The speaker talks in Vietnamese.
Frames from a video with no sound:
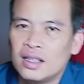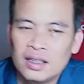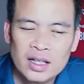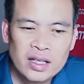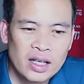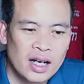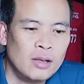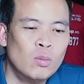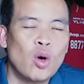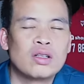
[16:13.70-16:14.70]
thì chỉ
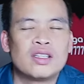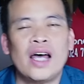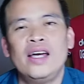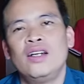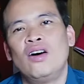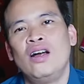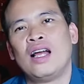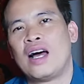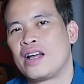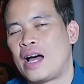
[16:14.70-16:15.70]
cần một giây thôi
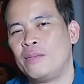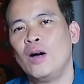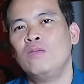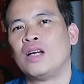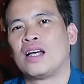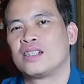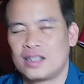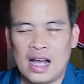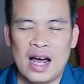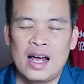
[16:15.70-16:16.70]
là đám đông là
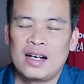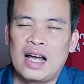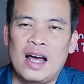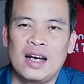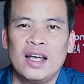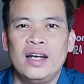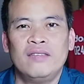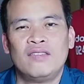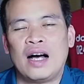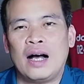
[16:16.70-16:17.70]
đã đã
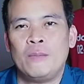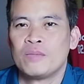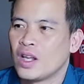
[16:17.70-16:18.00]
đến và